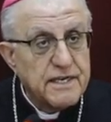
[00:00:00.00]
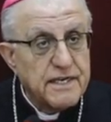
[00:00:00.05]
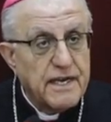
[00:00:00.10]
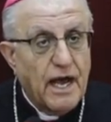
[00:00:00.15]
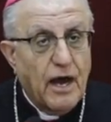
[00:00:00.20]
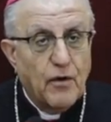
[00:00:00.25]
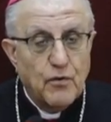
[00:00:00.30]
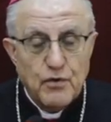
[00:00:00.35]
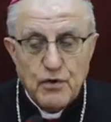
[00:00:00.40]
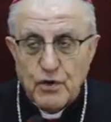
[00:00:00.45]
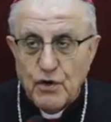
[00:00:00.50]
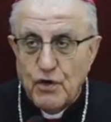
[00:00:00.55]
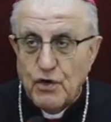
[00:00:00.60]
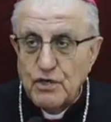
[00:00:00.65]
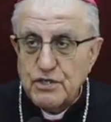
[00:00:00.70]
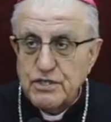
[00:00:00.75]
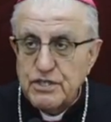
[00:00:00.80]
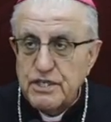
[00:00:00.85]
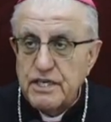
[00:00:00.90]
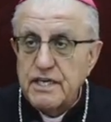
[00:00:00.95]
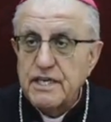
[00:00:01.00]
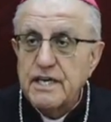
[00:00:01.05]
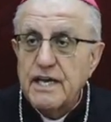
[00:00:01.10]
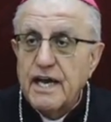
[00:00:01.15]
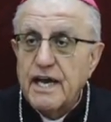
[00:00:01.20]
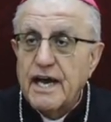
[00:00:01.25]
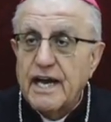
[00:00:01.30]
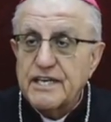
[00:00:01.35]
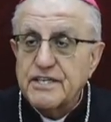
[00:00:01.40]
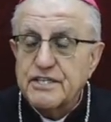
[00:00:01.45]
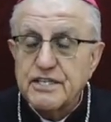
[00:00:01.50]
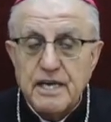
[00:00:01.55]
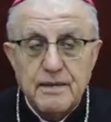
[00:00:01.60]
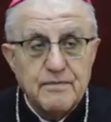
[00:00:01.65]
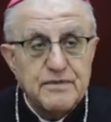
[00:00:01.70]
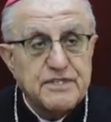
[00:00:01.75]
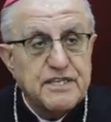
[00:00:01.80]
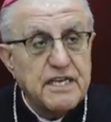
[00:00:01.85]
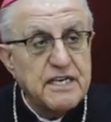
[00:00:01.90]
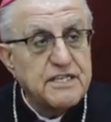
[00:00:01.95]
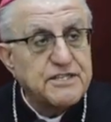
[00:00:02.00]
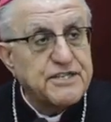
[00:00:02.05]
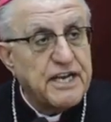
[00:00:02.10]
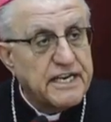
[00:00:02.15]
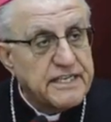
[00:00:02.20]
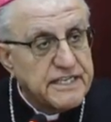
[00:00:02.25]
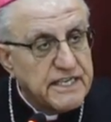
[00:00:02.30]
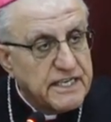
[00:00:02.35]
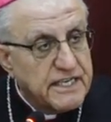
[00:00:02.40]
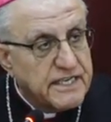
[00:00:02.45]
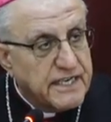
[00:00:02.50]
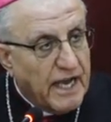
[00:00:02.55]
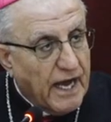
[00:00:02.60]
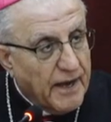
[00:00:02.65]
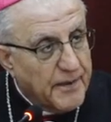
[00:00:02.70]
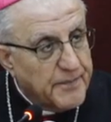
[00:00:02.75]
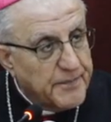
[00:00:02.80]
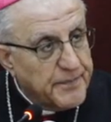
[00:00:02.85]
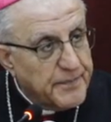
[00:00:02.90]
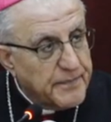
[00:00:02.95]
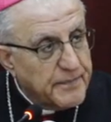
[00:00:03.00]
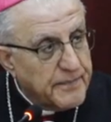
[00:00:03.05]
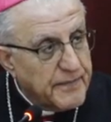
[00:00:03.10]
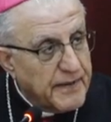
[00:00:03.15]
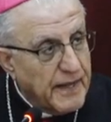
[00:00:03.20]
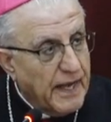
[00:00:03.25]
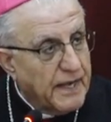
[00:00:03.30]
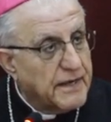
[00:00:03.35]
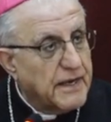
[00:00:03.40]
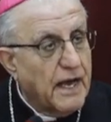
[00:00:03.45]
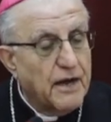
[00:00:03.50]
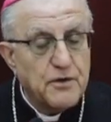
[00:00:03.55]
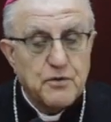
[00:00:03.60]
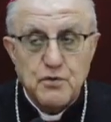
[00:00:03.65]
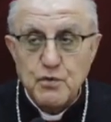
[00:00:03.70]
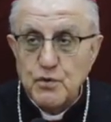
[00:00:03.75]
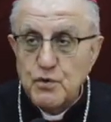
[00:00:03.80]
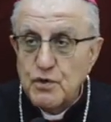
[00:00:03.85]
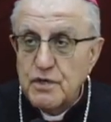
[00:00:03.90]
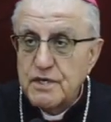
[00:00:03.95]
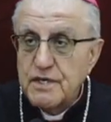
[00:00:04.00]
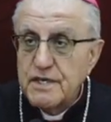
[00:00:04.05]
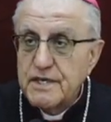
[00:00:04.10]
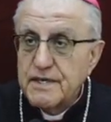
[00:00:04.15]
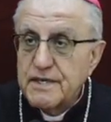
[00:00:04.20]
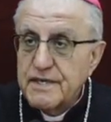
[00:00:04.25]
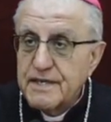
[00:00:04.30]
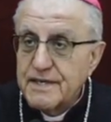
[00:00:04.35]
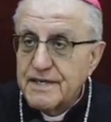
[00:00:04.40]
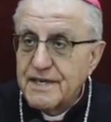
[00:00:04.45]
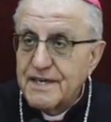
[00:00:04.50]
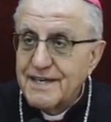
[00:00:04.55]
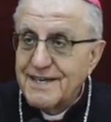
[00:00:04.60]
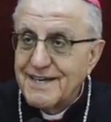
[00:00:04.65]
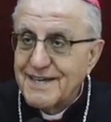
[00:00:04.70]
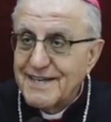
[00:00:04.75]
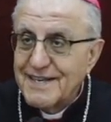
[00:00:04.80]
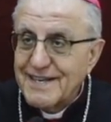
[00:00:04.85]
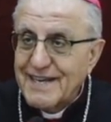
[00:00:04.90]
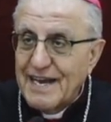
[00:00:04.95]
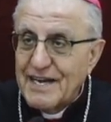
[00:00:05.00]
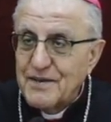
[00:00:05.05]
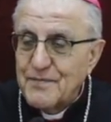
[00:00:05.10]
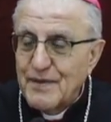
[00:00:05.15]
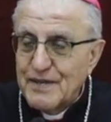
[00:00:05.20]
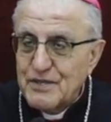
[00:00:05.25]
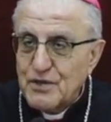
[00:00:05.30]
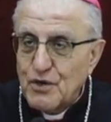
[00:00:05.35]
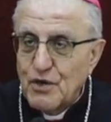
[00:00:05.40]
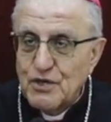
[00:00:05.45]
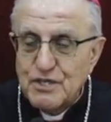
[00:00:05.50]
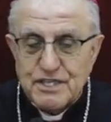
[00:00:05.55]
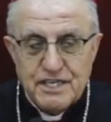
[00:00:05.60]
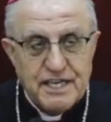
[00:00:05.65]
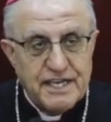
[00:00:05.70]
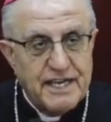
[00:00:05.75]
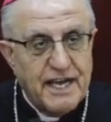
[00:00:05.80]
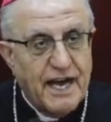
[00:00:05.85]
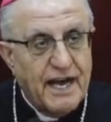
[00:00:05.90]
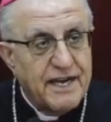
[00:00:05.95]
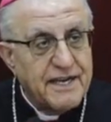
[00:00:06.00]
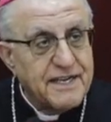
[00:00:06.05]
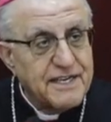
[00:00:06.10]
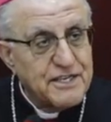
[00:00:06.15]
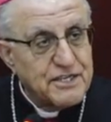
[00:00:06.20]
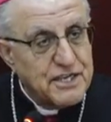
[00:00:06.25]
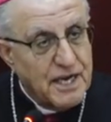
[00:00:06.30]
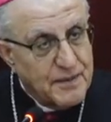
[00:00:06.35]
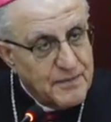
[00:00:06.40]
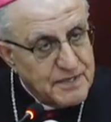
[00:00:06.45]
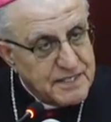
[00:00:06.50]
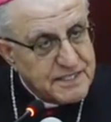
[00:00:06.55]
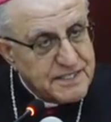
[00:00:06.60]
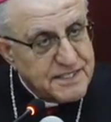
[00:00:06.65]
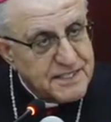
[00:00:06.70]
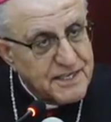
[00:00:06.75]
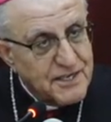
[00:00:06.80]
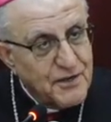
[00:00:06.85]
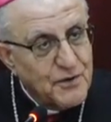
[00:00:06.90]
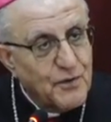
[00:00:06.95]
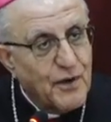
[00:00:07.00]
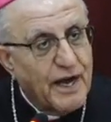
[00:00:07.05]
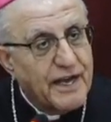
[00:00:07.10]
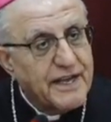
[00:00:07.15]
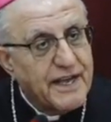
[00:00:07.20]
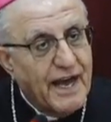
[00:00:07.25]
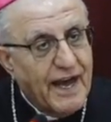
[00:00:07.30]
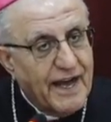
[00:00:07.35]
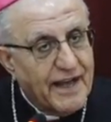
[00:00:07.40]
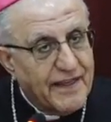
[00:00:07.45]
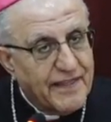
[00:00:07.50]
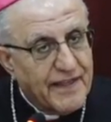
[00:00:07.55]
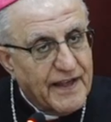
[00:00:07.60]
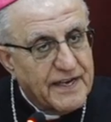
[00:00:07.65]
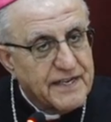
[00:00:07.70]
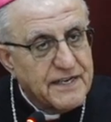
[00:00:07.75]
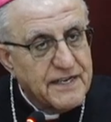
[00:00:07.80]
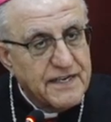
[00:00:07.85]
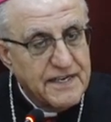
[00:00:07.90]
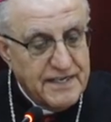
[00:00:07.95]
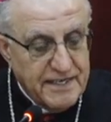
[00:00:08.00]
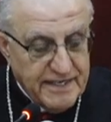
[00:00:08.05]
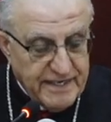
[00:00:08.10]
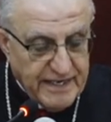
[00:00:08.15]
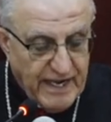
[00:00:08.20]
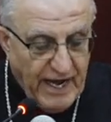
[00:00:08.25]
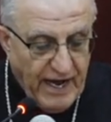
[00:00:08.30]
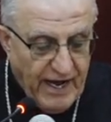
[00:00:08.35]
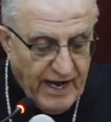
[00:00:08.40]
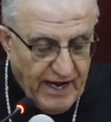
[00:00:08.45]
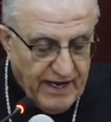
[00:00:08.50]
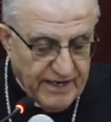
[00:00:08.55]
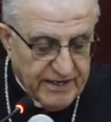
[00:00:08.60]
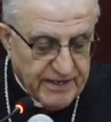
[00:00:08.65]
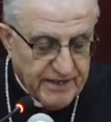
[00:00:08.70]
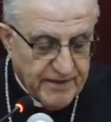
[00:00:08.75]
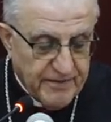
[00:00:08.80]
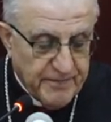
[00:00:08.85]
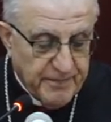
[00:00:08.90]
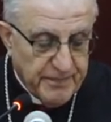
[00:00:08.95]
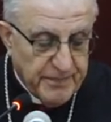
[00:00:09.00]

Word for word: نوروج الشمس الجديدة لأن يعني أكو آه، كلمة روج هي شمس وهي أيضا نهار